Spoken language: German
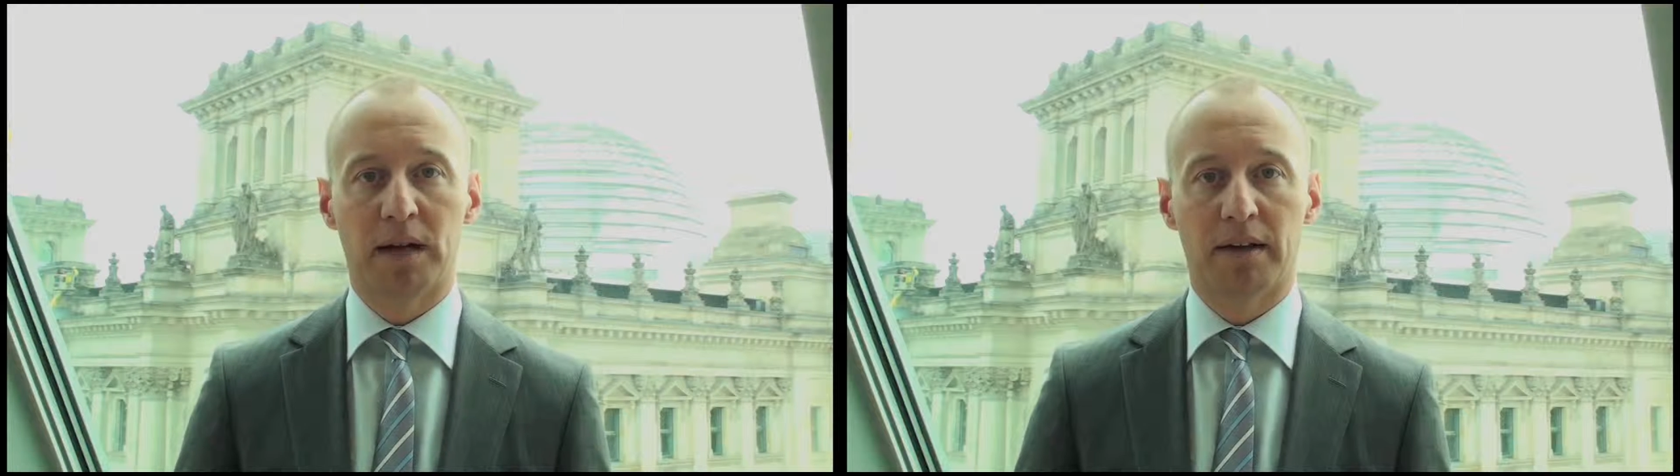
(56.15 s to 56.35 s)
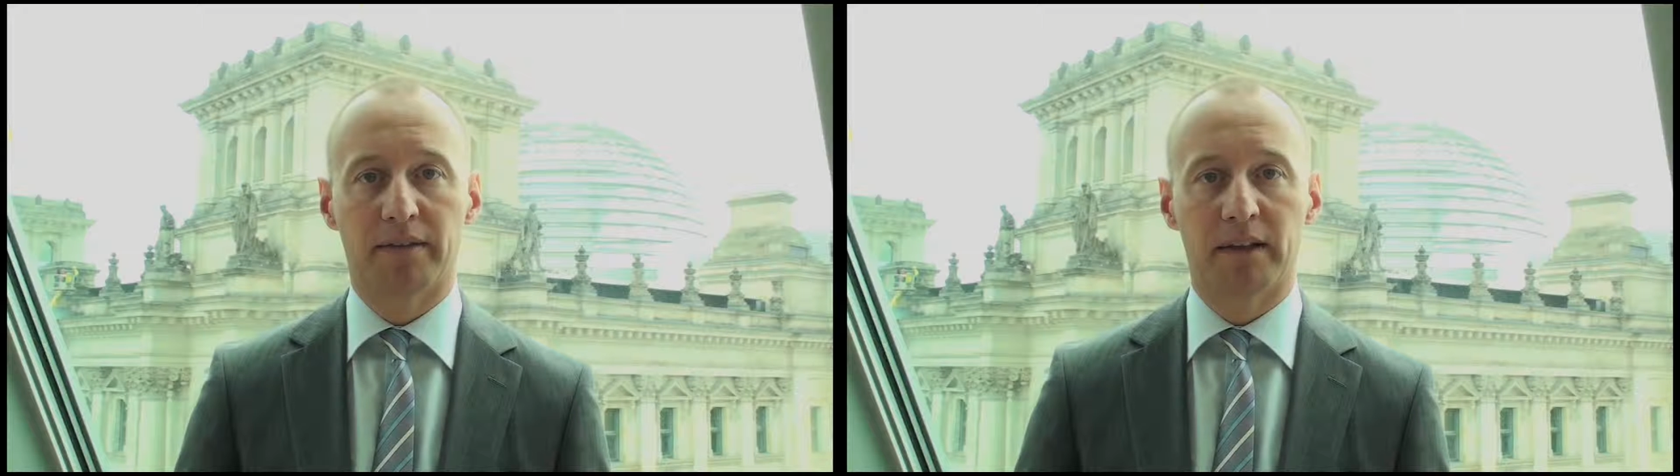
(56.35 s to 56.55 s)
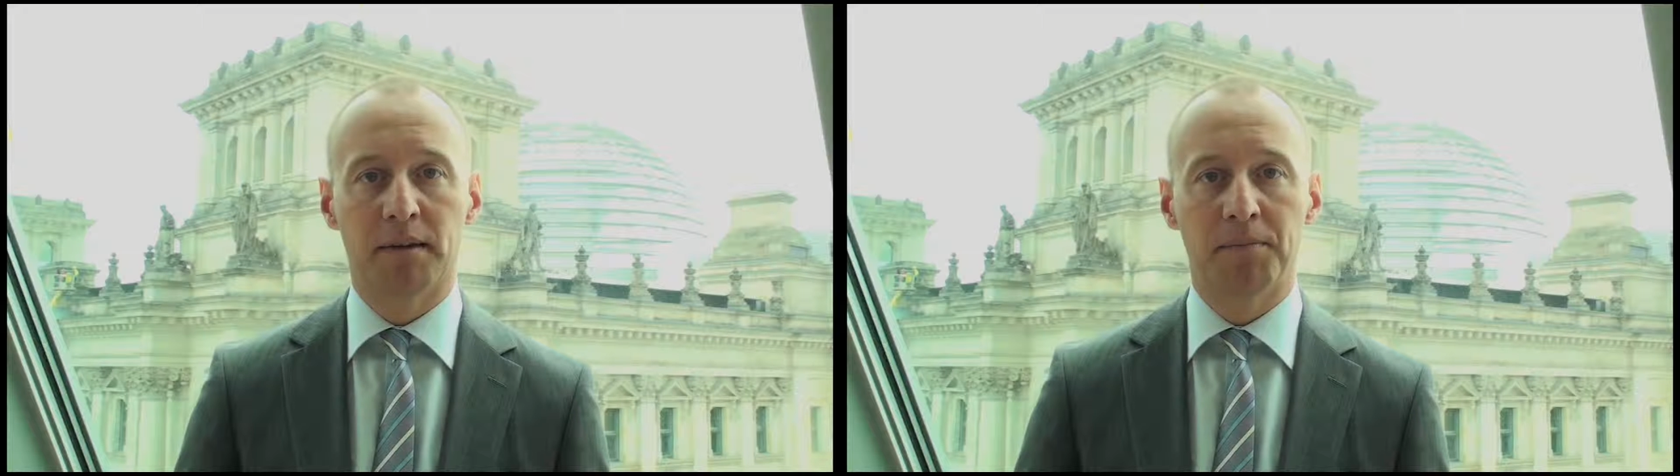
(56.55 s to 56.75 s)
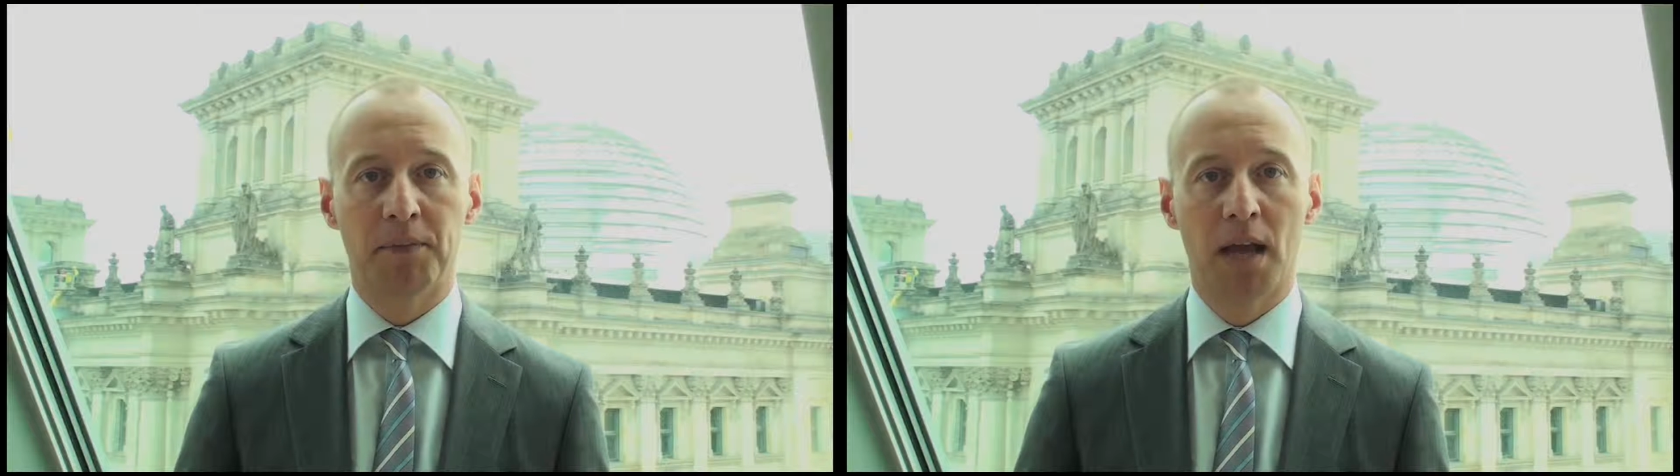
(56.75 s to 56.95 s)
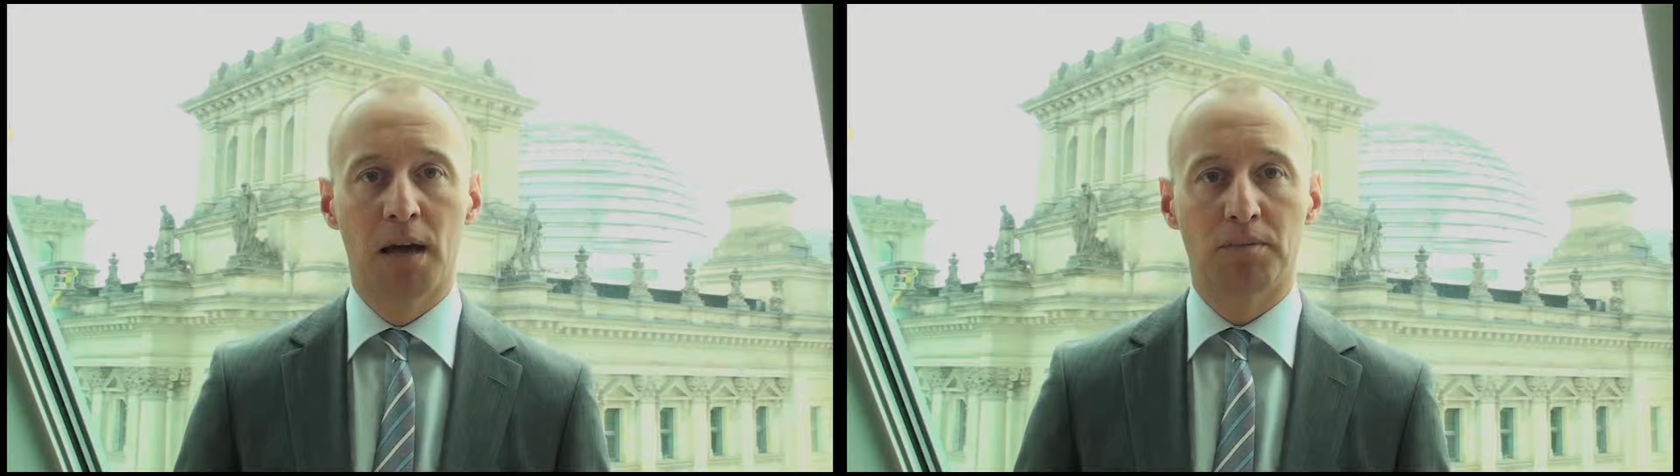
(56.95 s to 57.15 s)
Maßnahmen haben
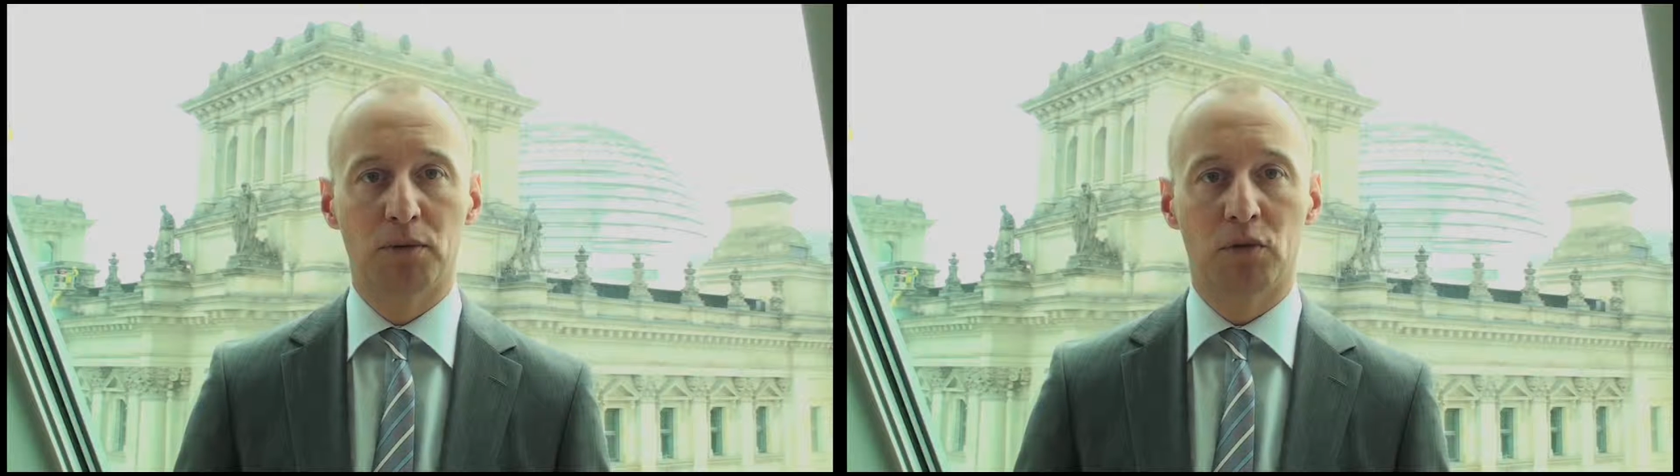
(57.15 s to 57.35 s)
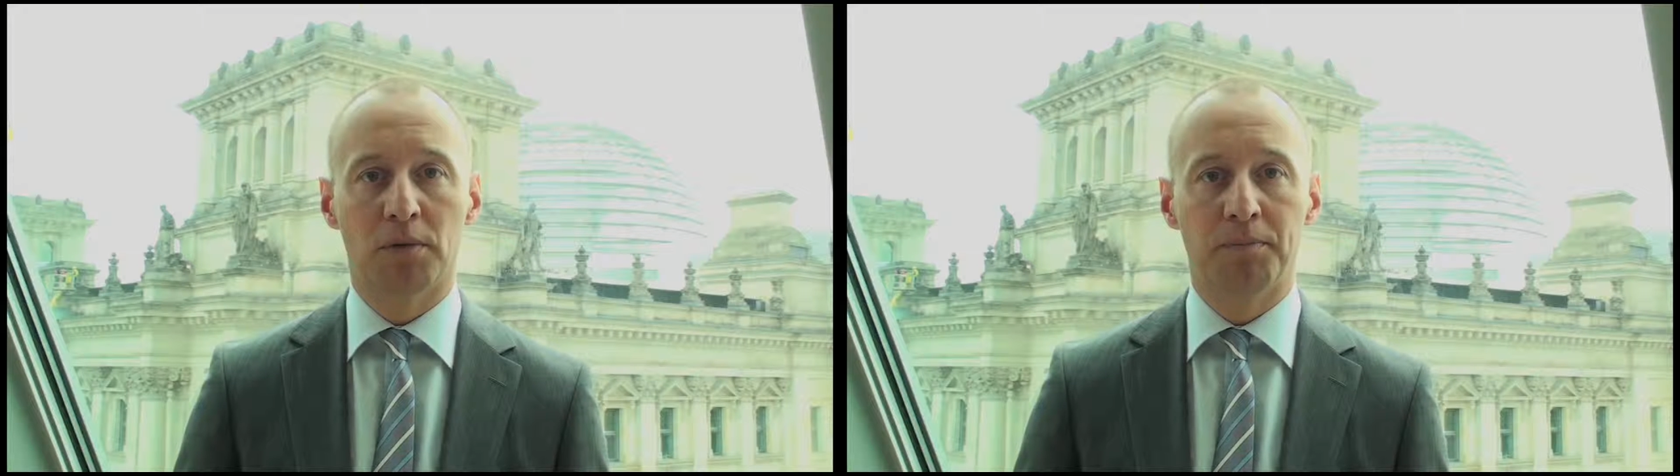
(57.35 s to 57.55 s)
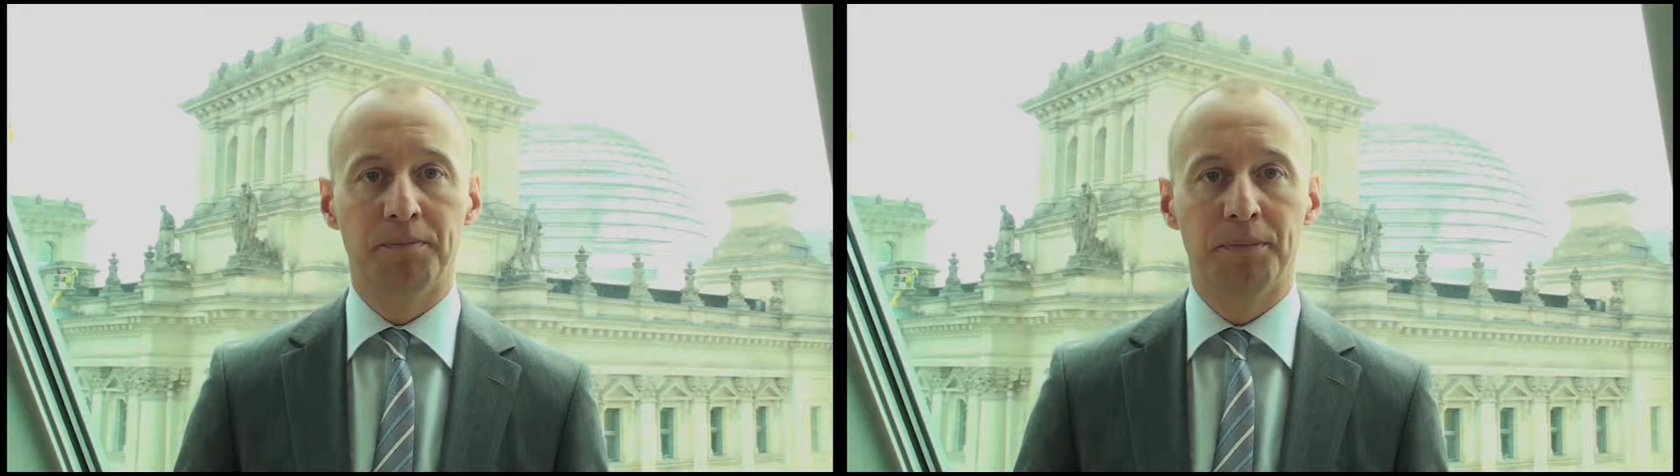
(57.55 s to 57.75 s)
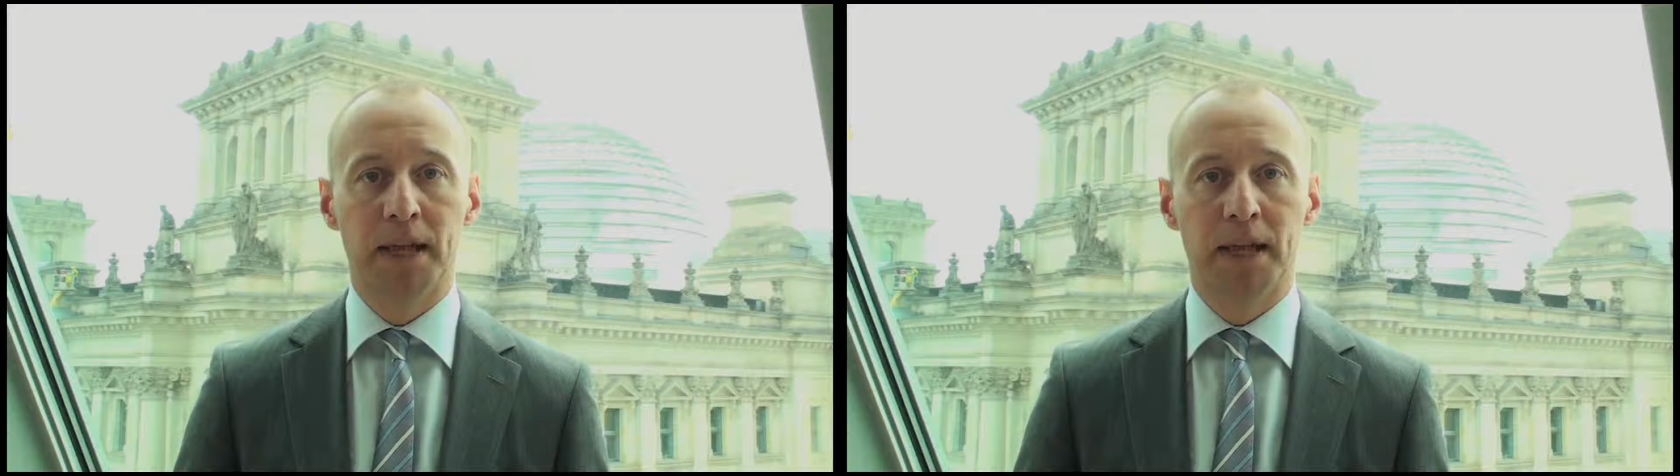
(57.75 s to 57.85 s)
bekommen.